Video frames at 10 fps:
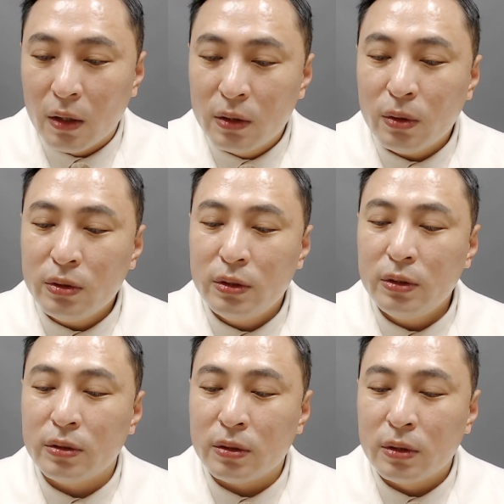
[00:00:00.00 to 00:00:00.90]

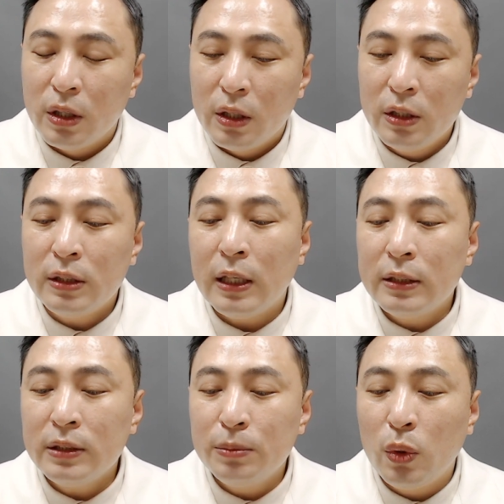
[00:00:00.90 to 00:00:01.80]
그거는
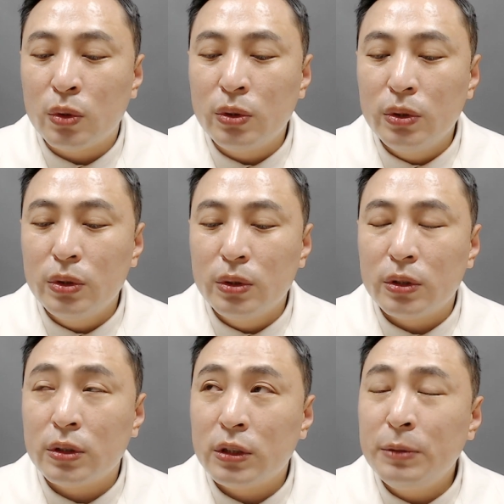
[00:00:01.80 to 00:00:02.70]
일단은 뭐 그
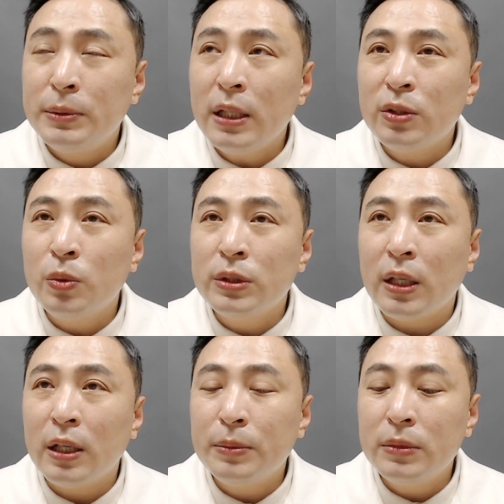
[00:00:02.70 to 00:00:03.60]
입찰 들어온
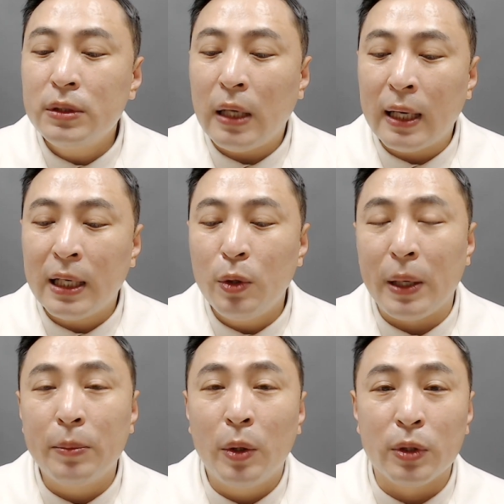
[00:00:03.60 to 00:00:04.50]
사람을 알아볼
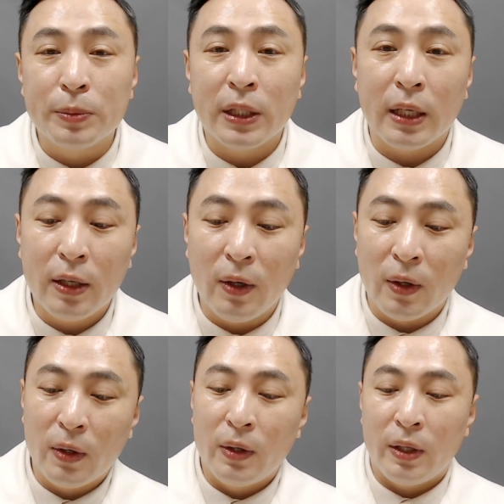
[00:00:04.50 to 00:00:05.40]
방법은
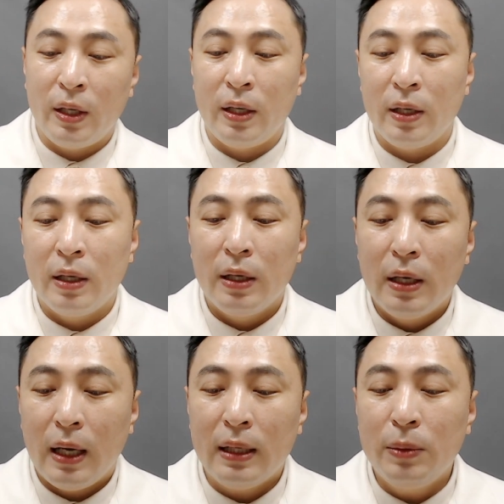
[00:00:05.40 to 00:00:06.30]
없잖아요. 네.
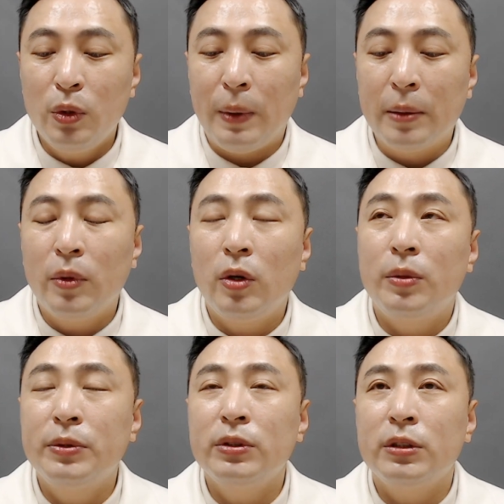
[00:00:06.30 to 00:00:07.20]
알아볼
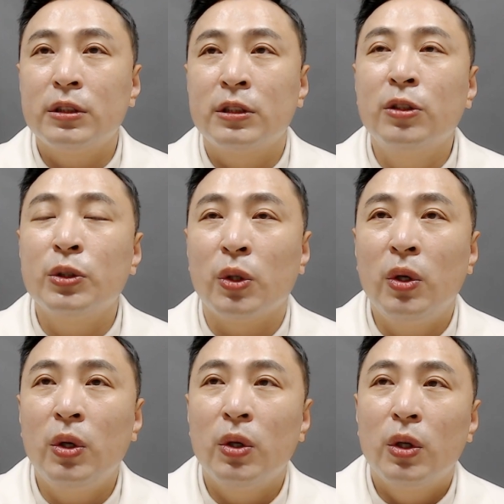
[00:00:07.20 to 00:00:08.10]
방법은 그거죠.